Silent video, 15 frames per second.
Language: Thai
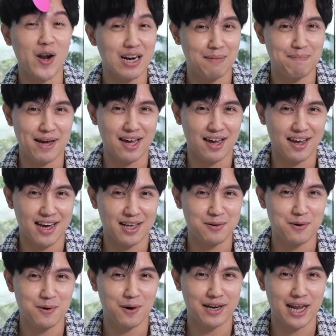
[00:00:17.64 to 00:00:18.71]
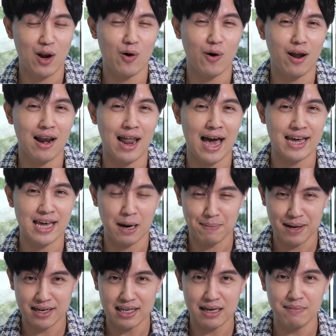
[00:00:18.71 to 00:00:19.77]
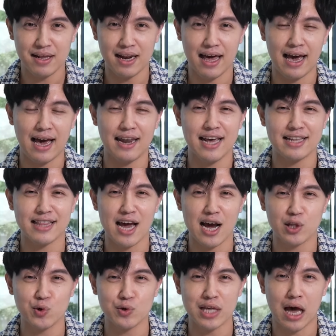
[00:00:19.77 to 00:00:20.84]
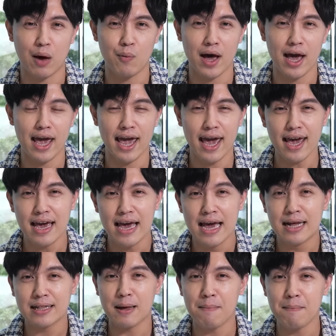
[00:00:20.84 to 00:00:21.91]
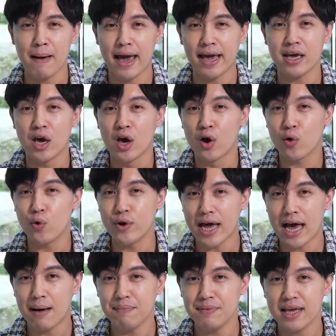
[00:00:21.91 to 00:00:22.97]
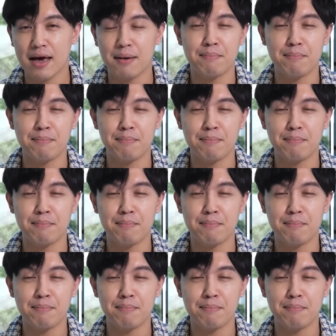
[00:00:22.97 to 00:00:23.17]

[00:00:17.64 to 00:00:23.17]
อนกลับไปอย่างนี้ทุกคนในโลกออนไลน์อย่างพันทิปนี่แหละฮะได้ตั้งกระทู้ถามว่าเอ๊ะทำไมคุณอ้ำเนี่ย